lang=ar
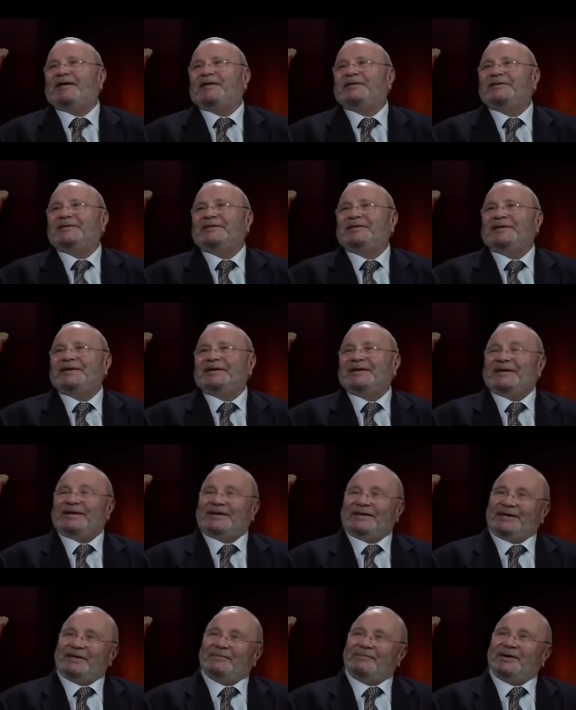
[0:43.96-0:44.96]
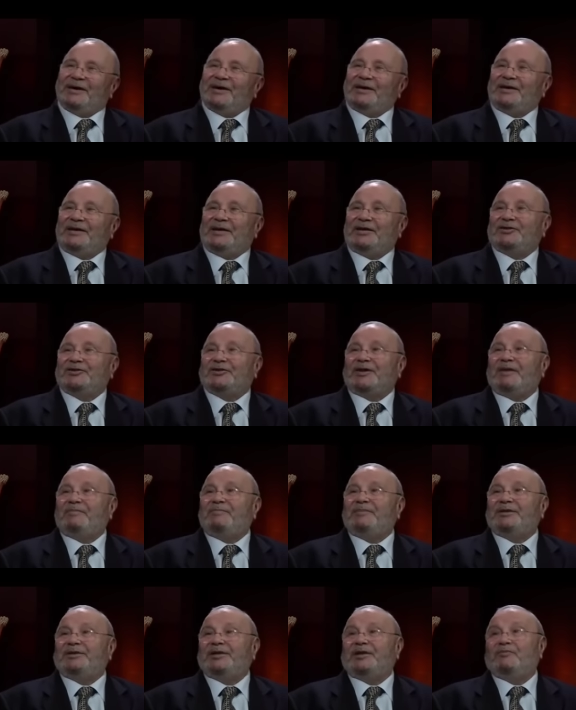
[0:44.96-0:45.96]
إذا ينبغي
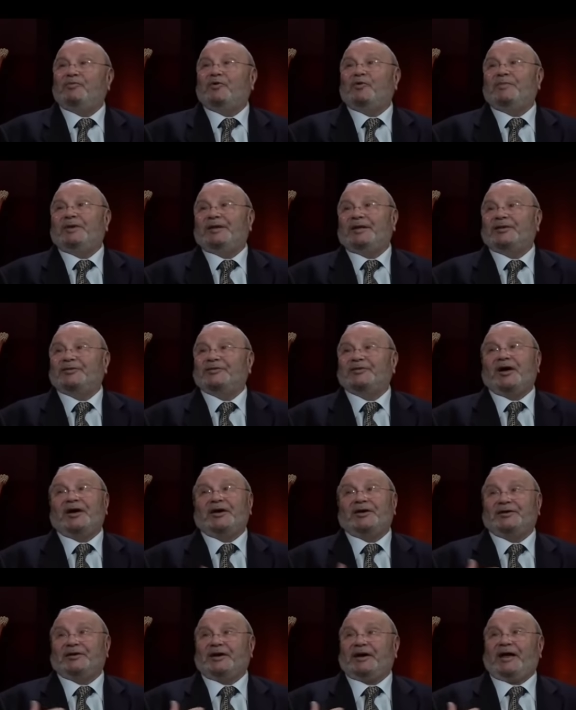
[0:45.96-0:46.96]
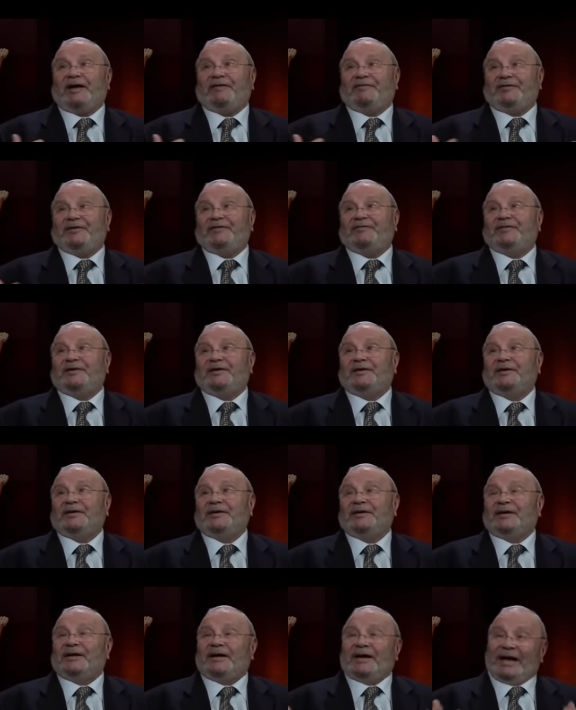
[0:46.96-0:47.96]
للشابة المؤمنة الطاهرة العفيفة
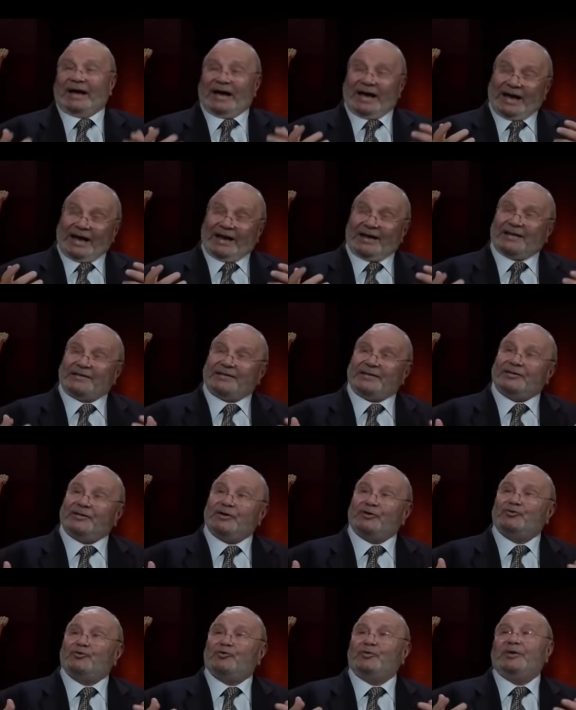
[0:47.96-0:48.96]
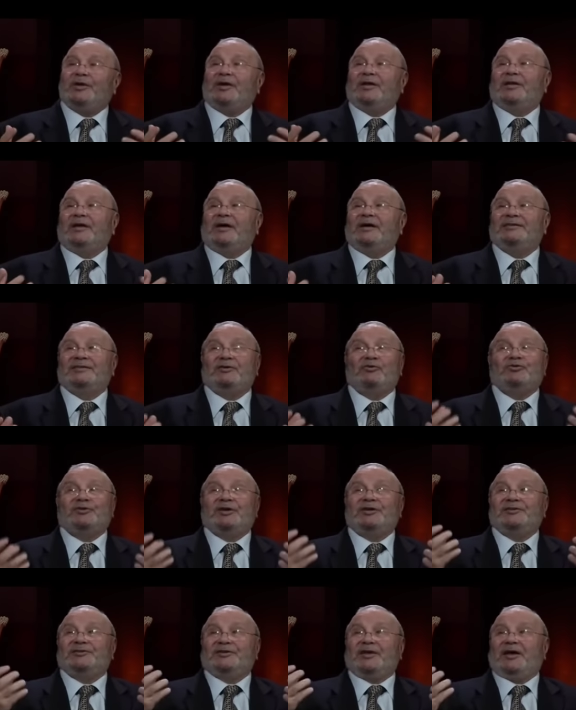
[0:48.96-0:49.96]
التي ترجو من الله
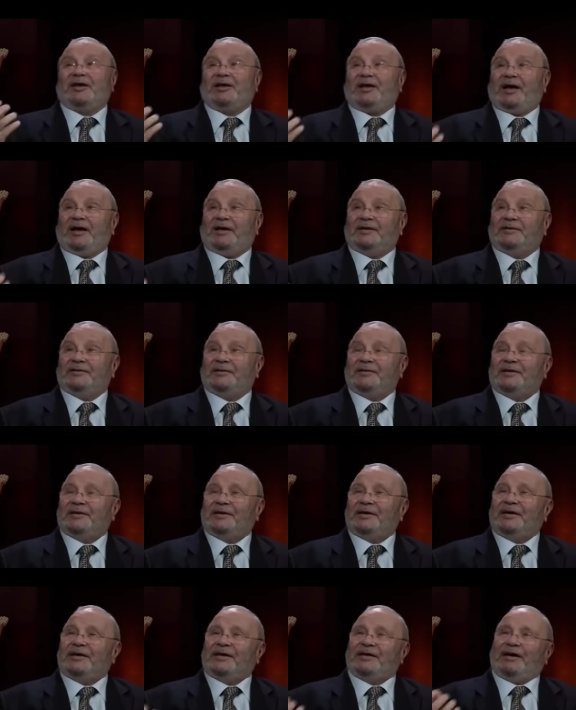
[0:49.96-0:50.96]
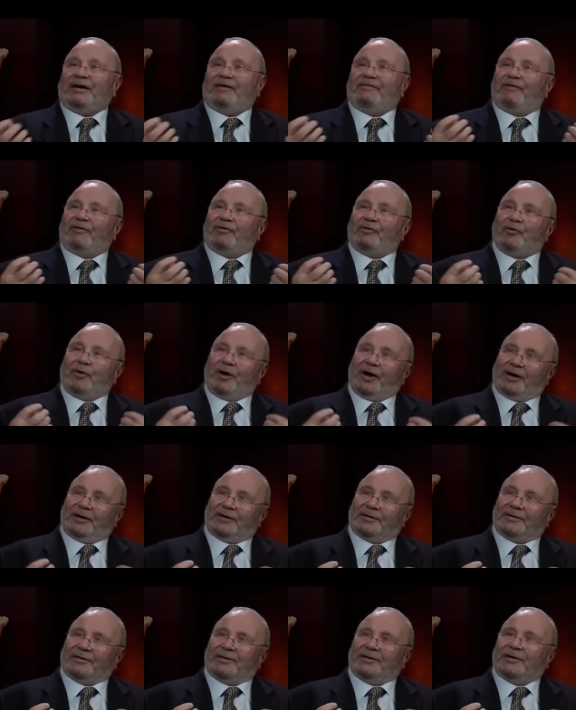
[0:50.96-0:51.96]
زوجا صالحا
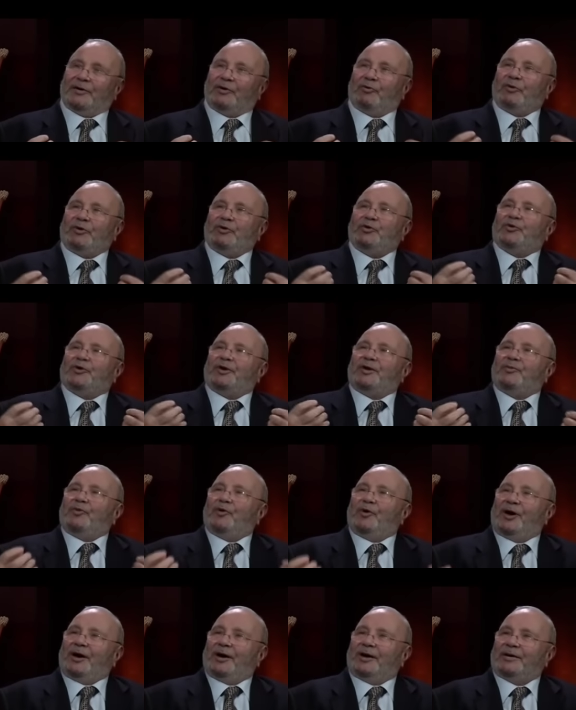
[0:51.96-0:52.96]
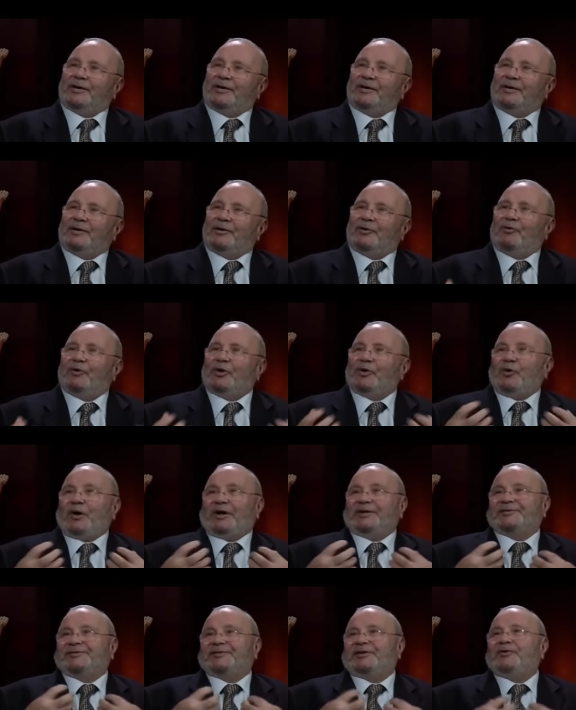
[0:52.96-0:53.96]
يحفظها ويكرمها
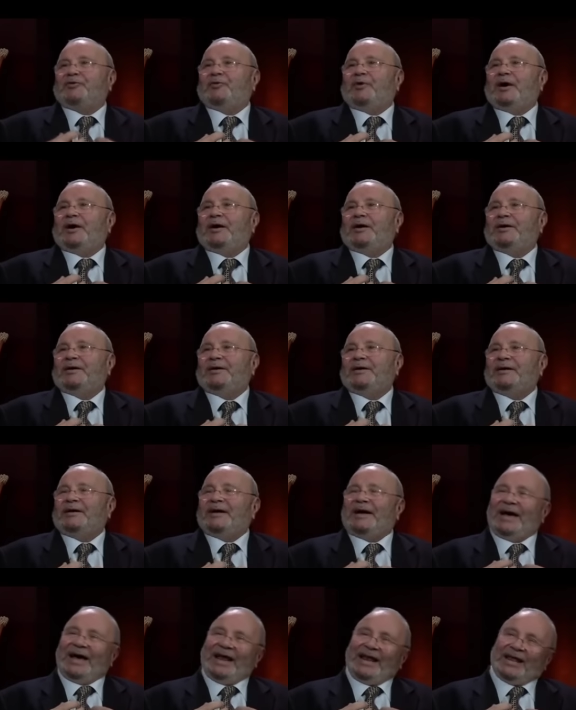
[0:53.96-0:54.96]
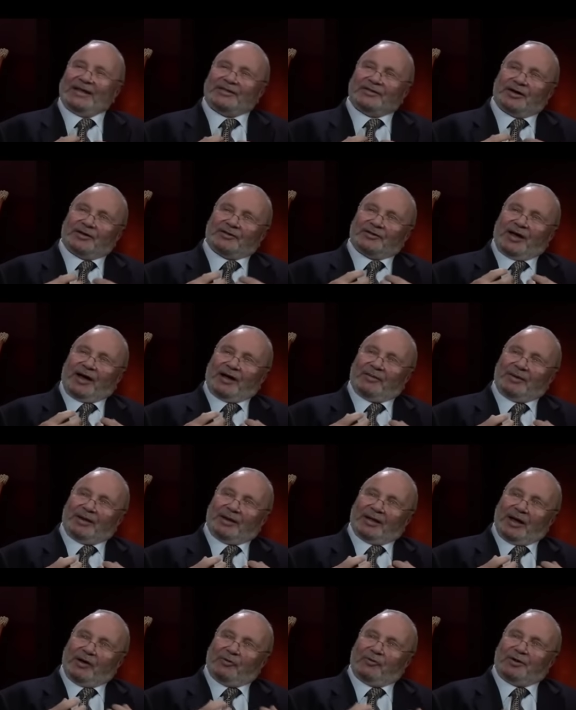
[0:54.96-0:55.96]
ويحصنها ألا تخضع
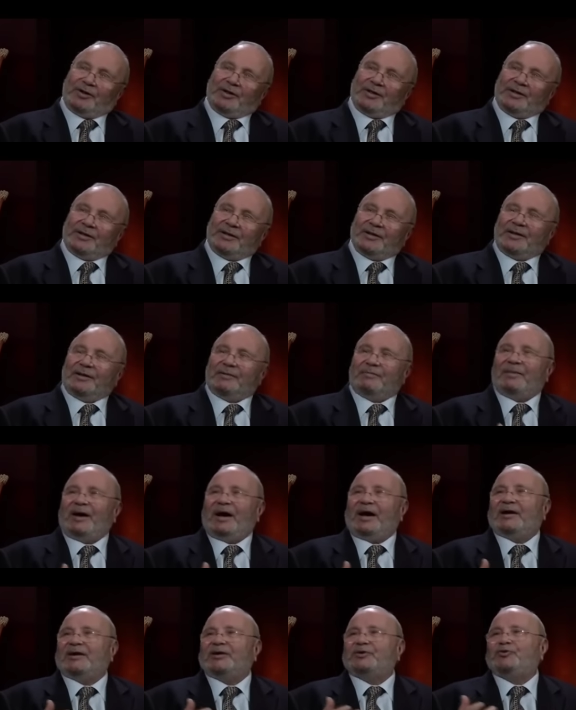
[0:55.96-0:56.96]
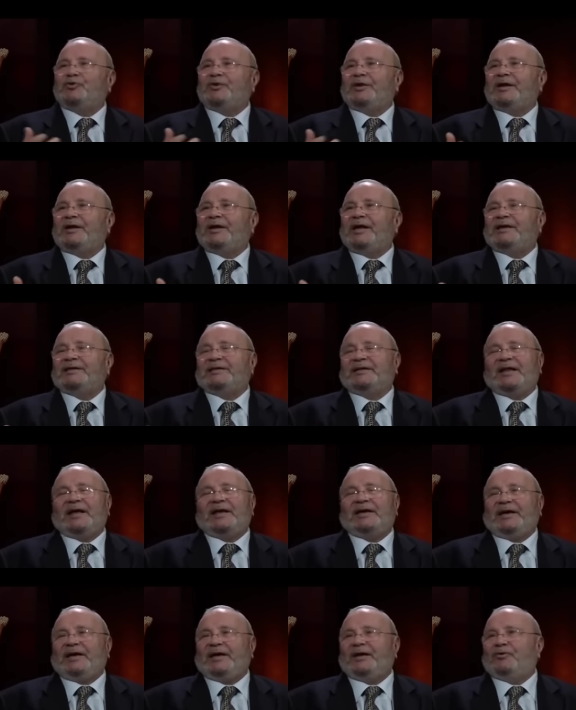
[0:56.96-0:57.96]
بالقول مع رجل
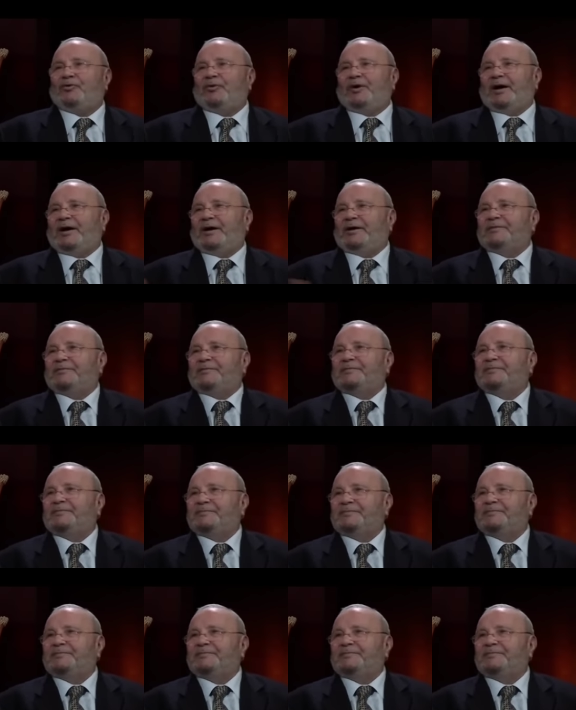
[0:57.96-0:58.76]
لا يحل لها نعم.